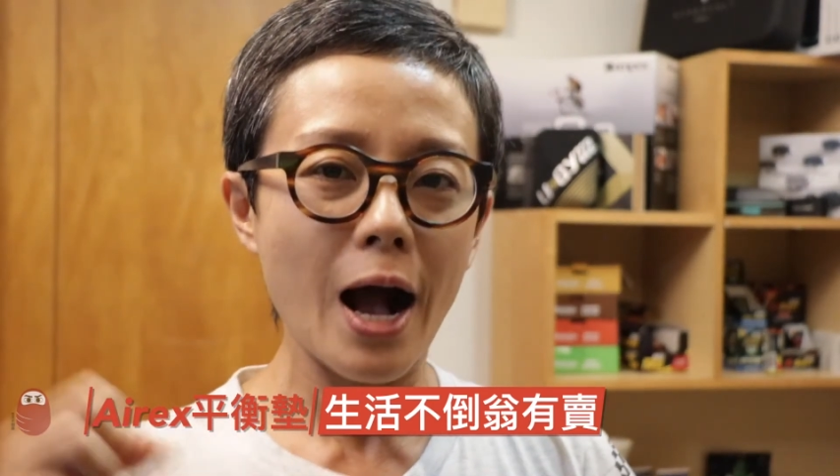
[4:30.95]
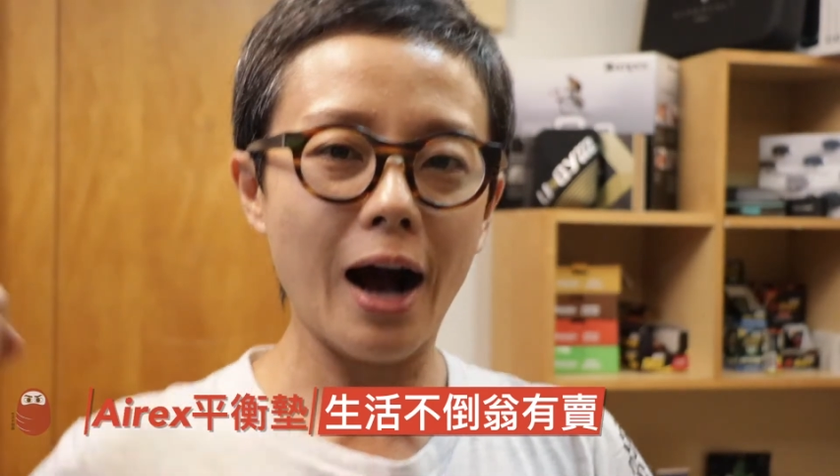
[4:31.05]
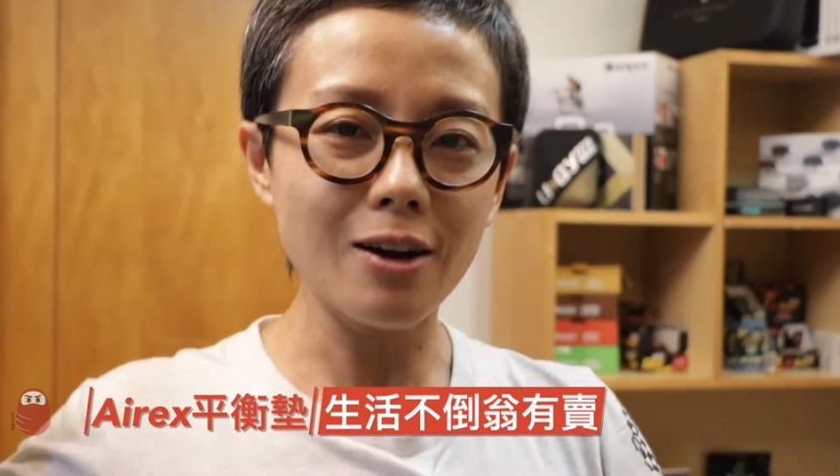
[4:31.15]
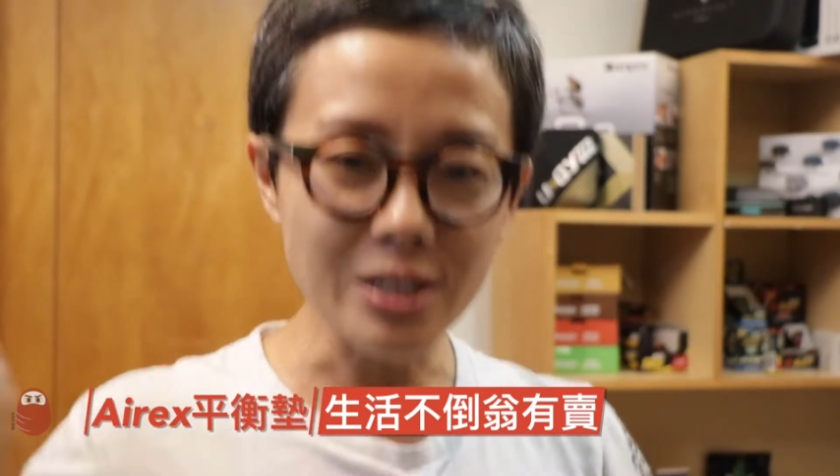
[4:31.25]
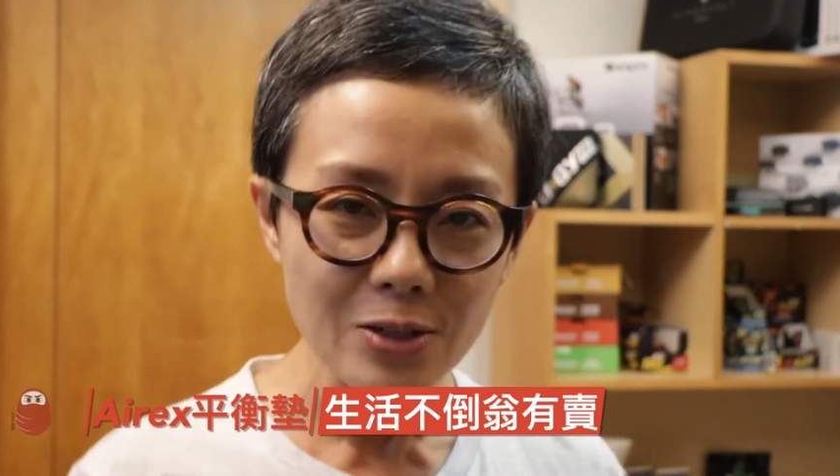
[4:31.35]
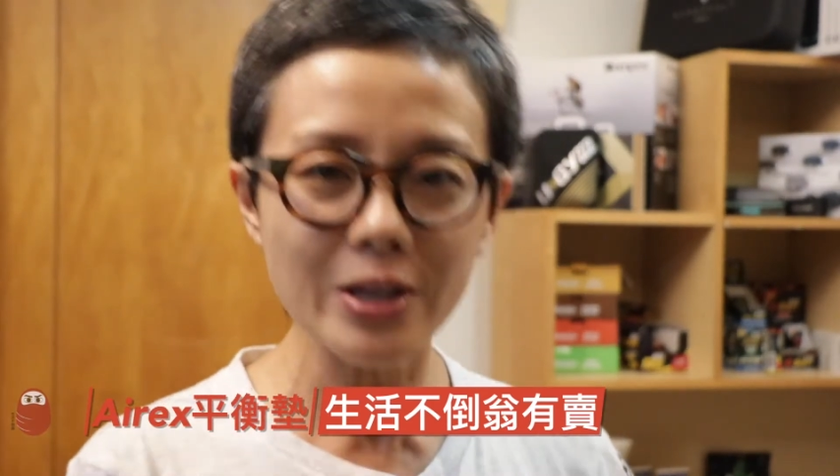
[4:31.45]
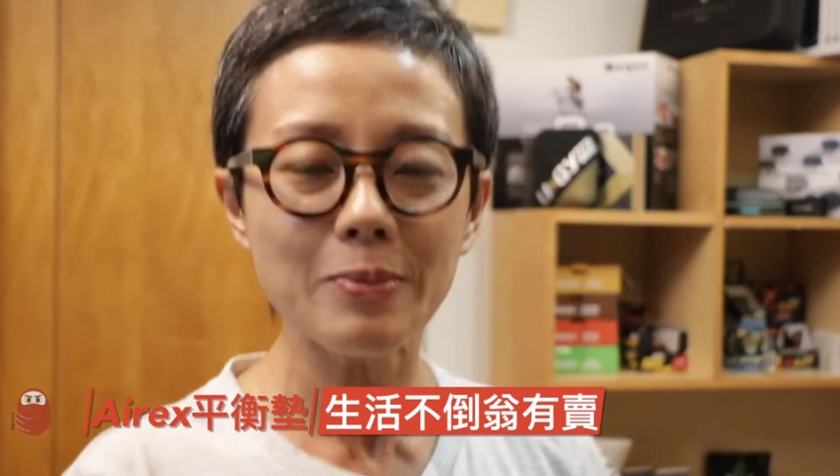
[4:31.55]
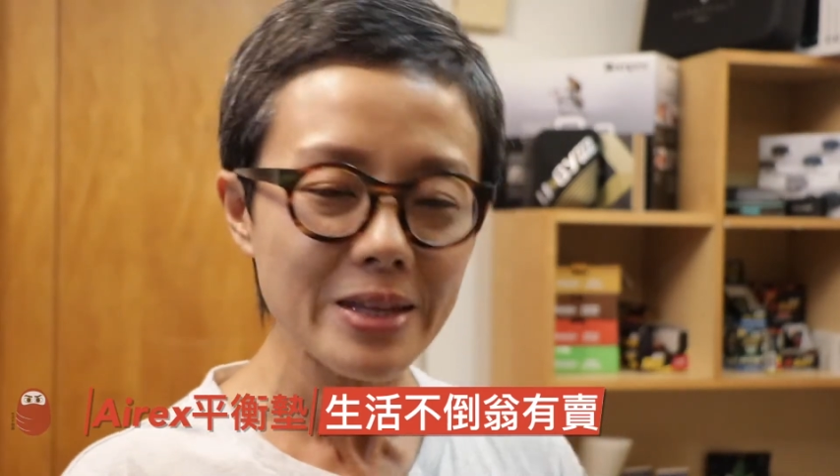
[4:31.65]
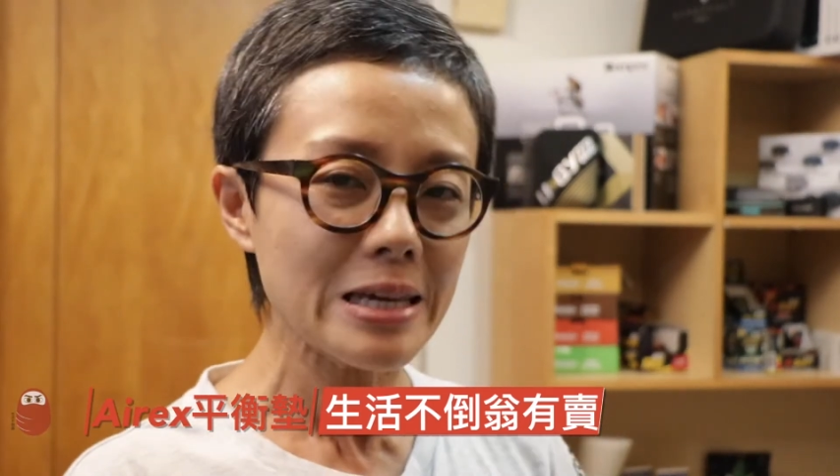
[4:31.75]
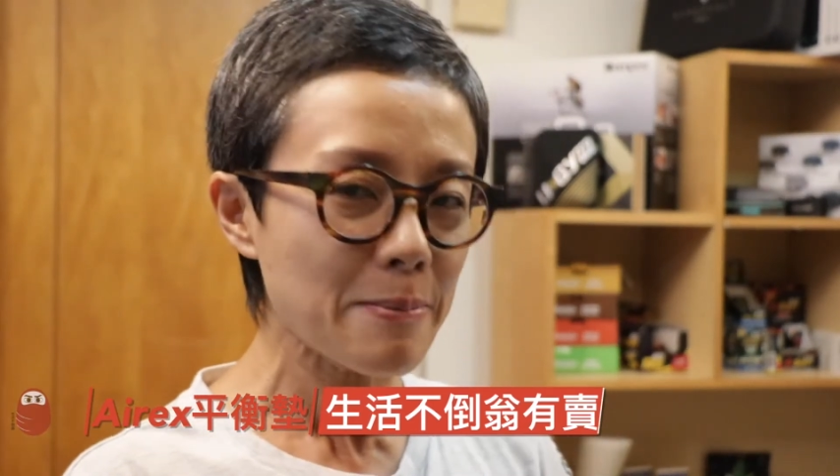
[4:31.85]
好喜欢你
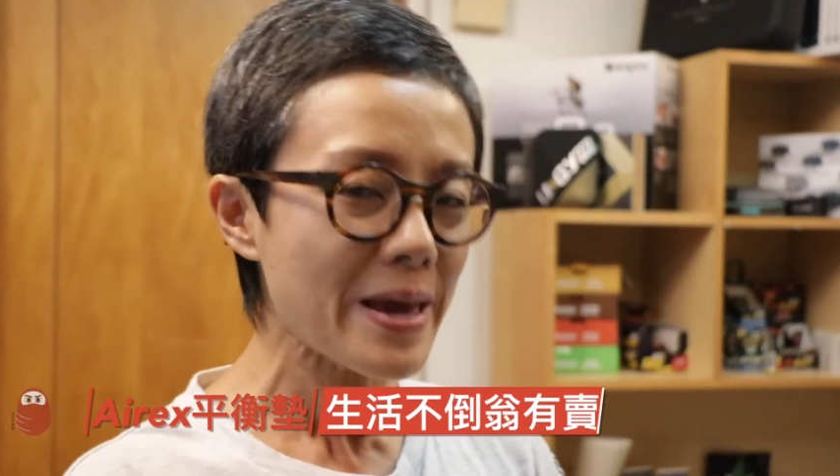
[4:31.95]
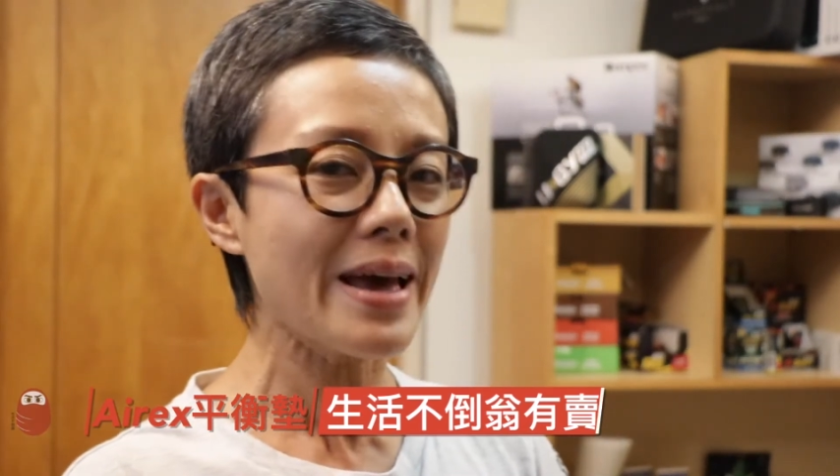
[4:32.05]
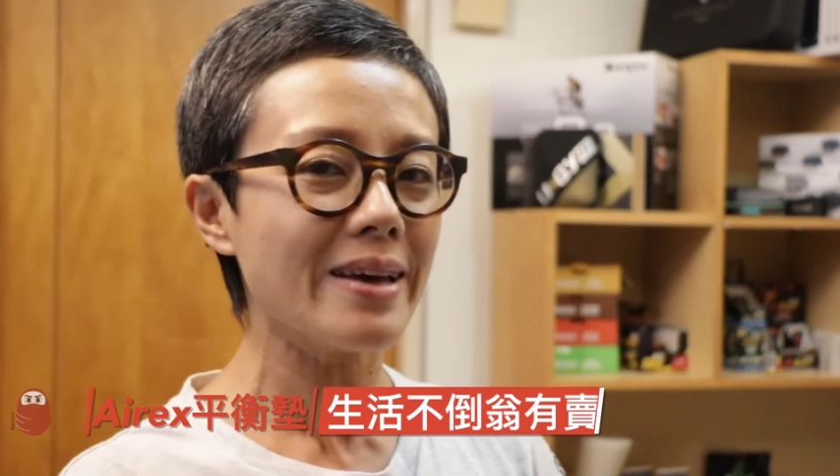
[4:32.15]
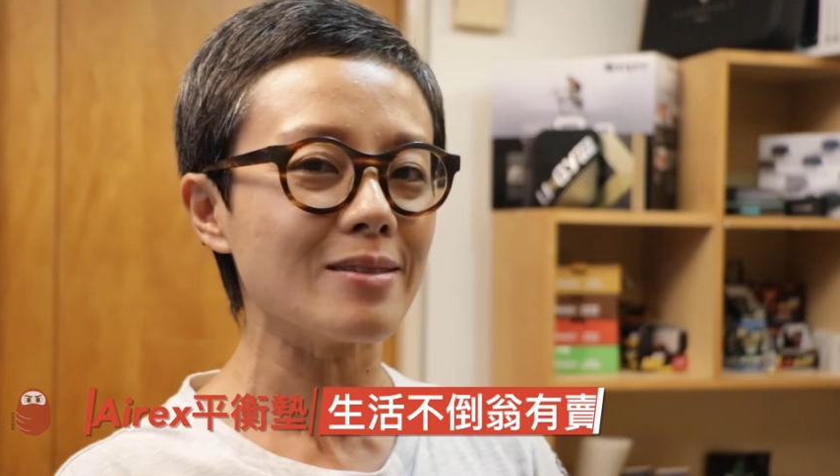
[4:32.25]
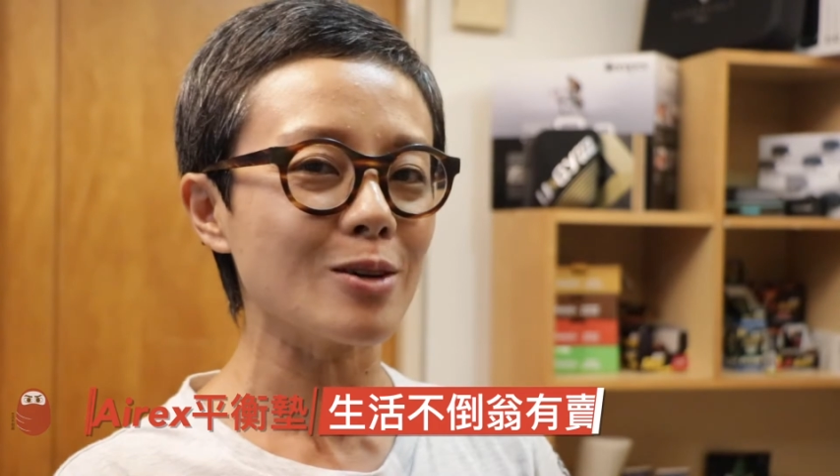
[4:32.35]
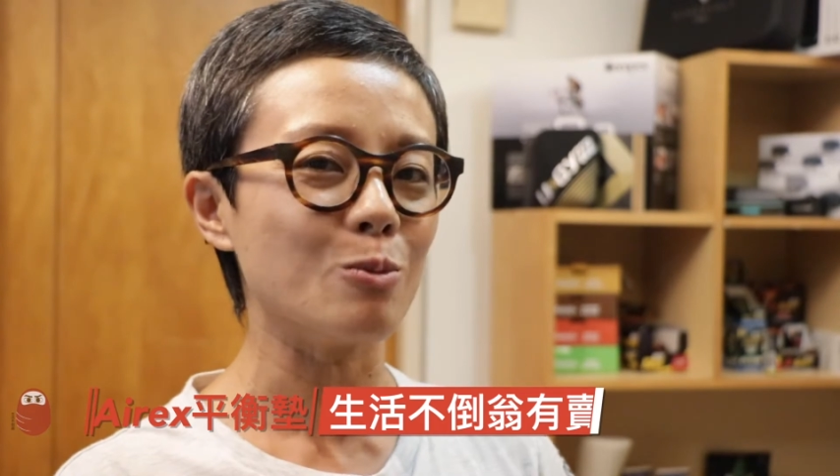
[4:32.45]
们的影片”，